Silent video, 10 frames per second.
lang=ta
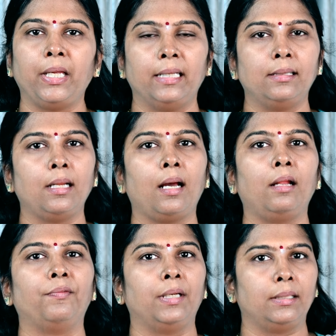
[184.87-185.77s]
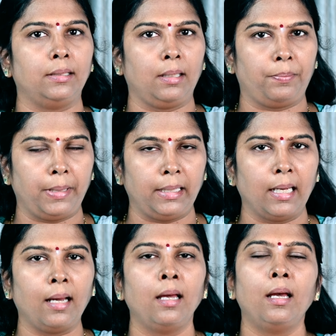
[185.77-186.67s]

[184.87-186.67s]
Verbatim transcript: எதனால் வருது அப்படின்னா